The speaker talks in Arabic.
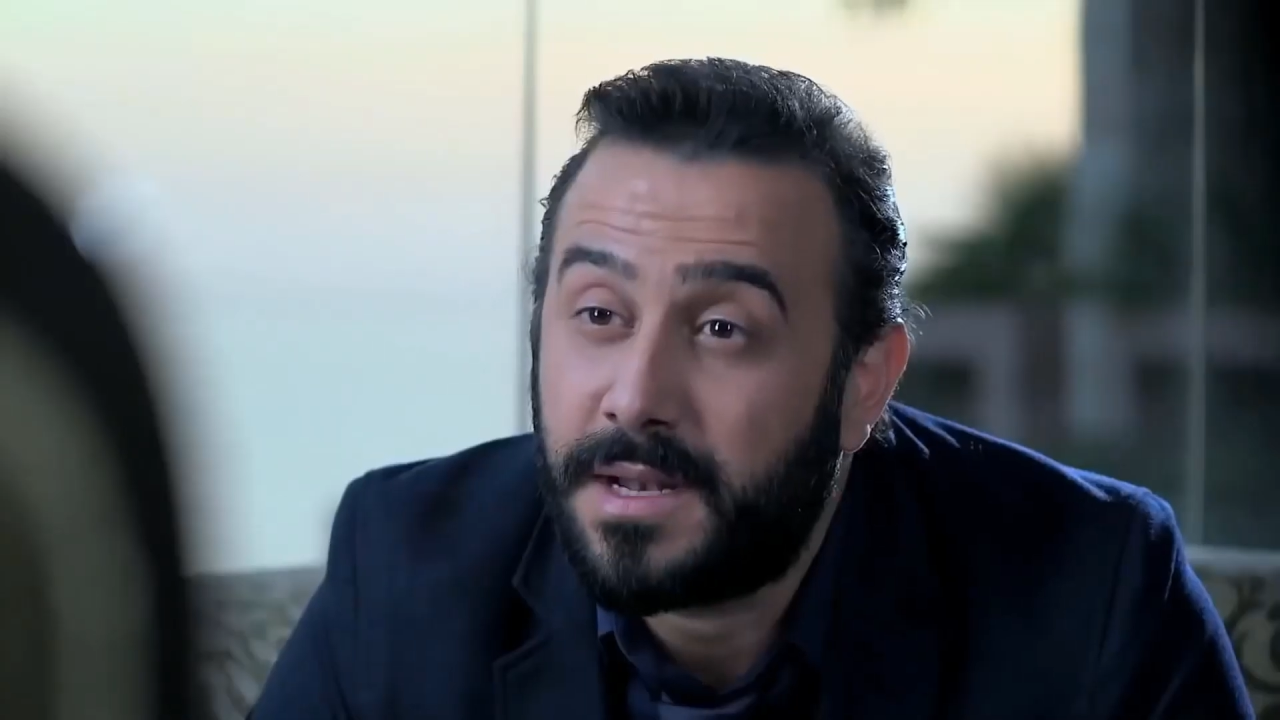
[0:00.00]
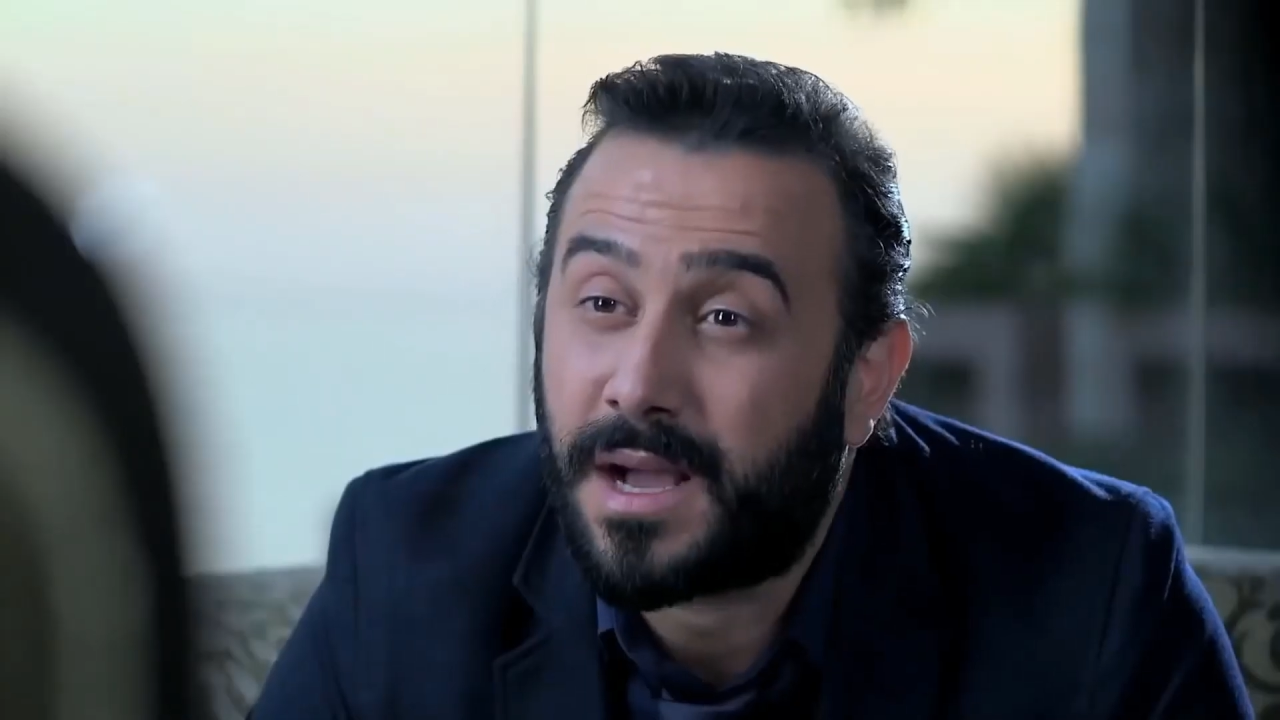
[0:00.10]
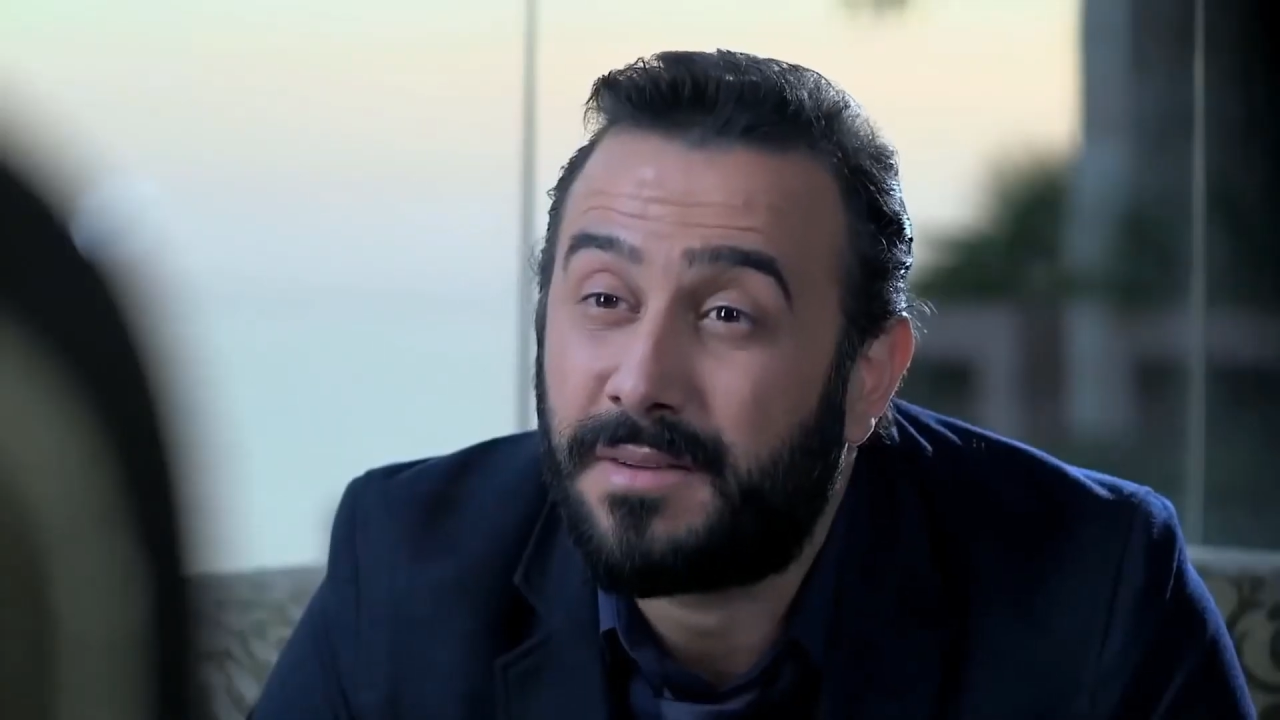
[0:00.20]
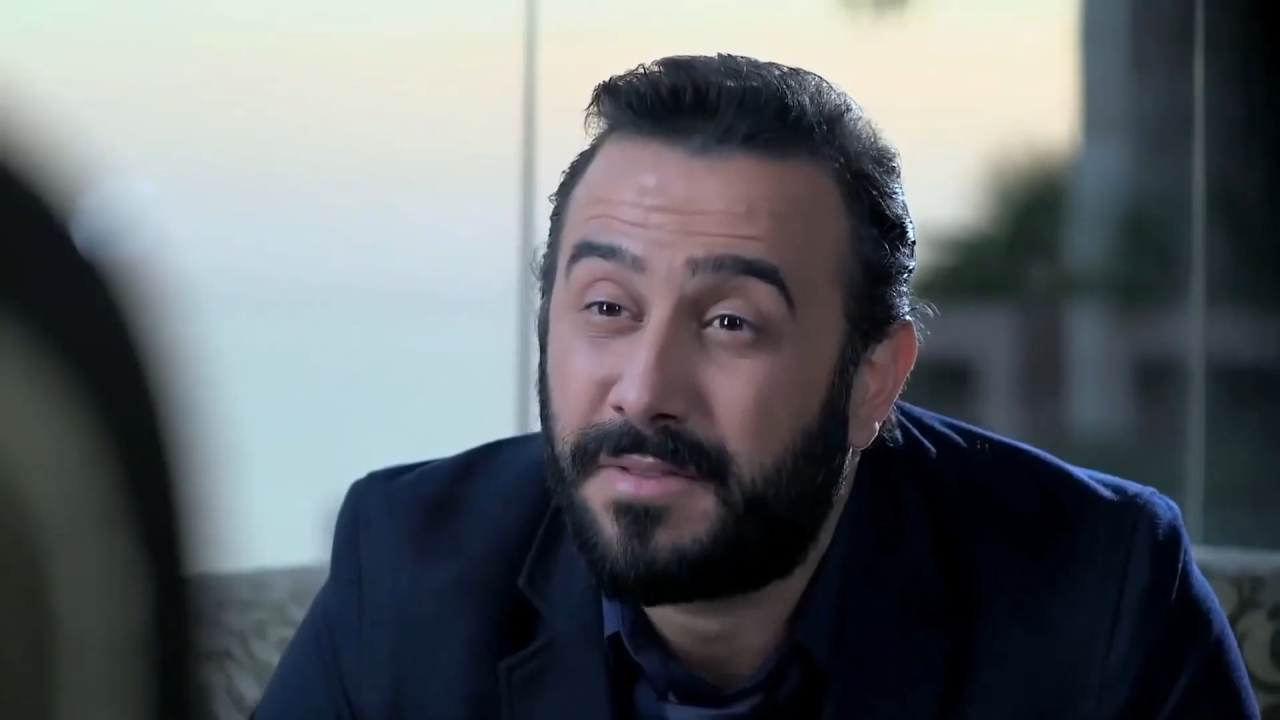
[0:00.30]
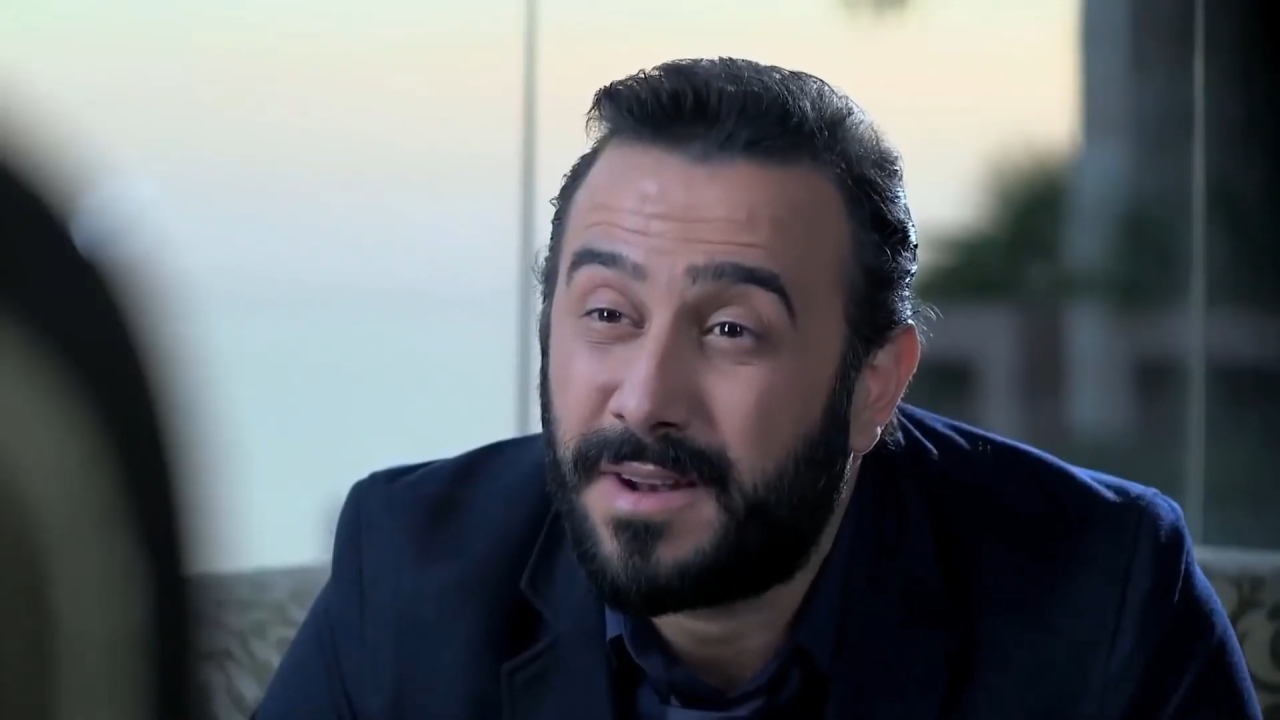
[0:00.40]
بيقول
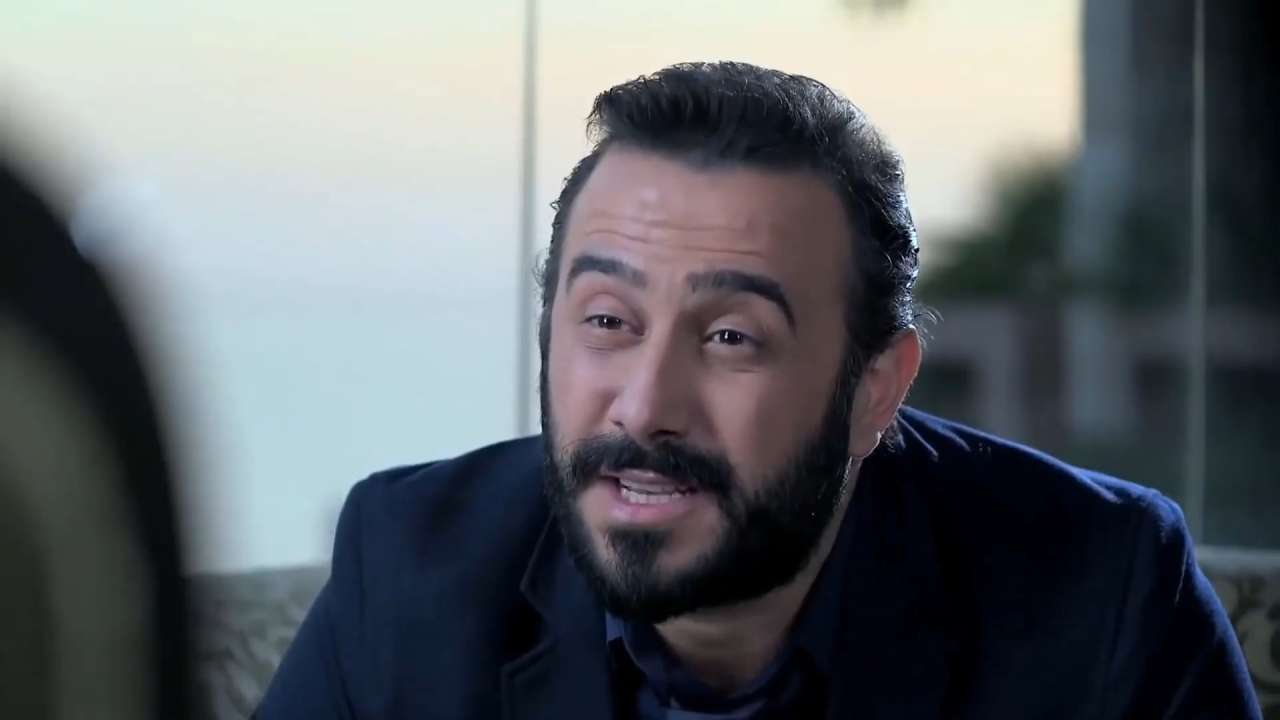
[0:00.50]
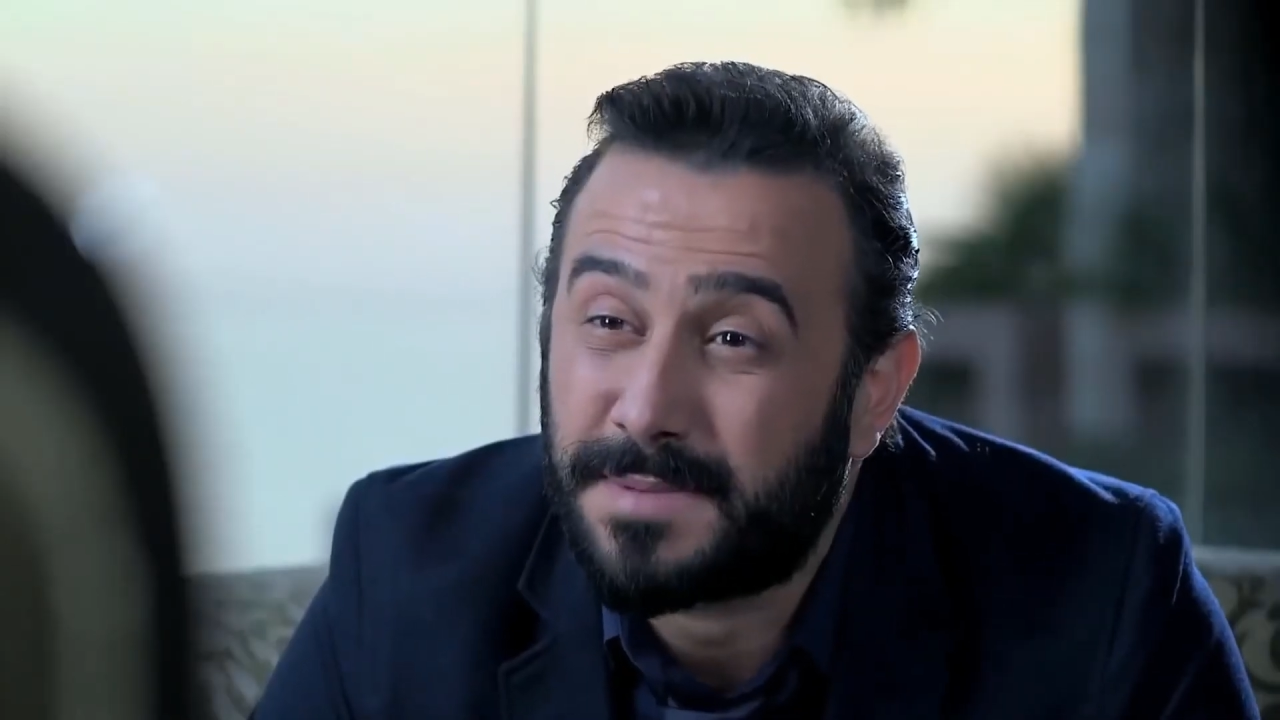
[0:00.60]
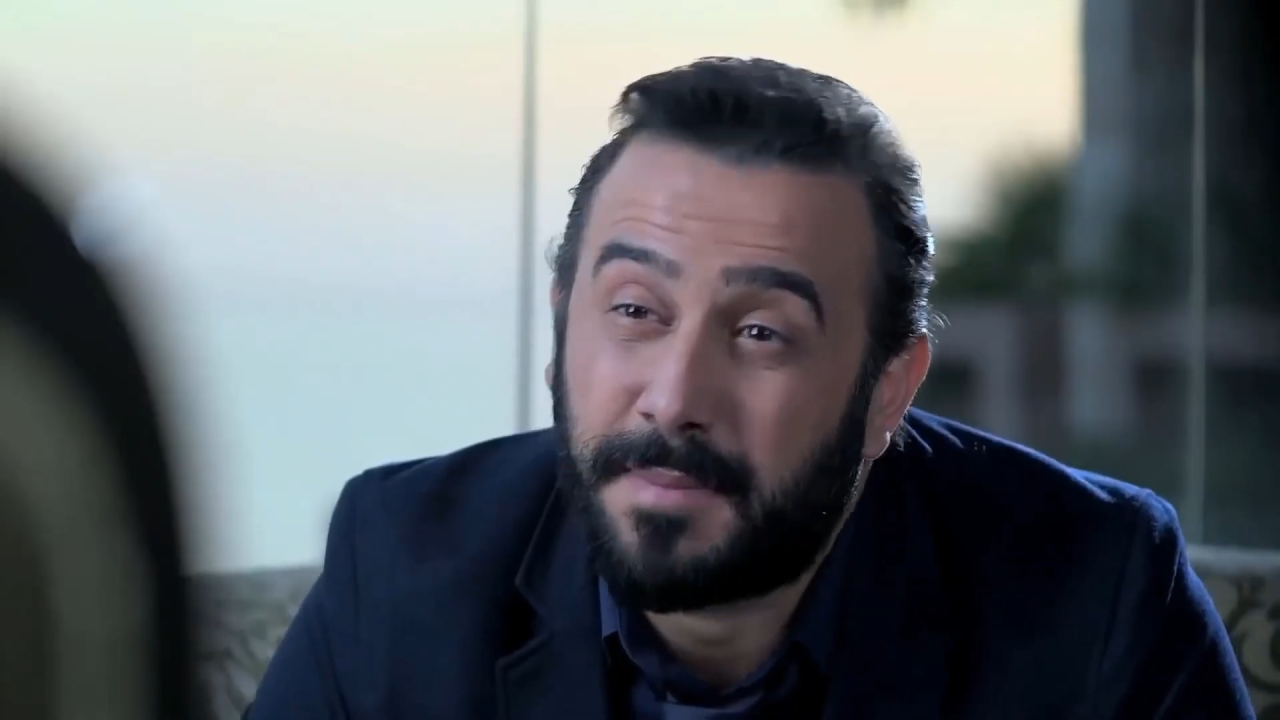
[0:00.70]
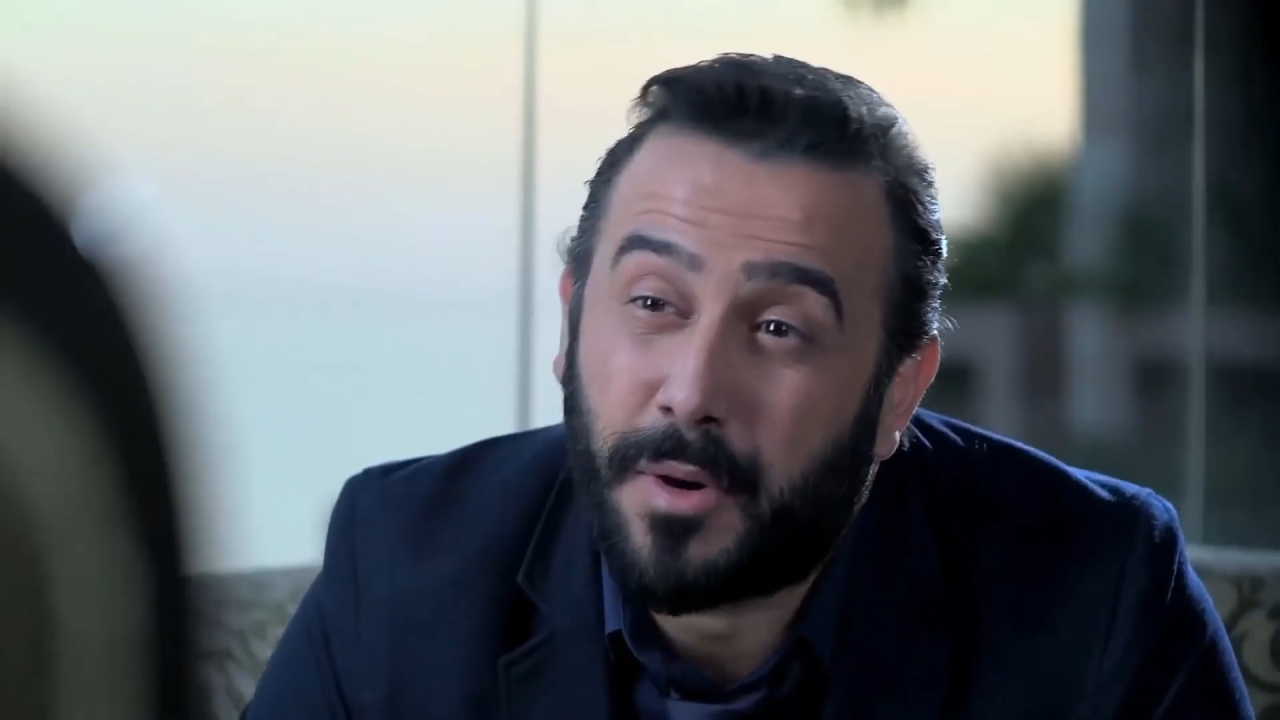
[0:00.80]
لك مفلس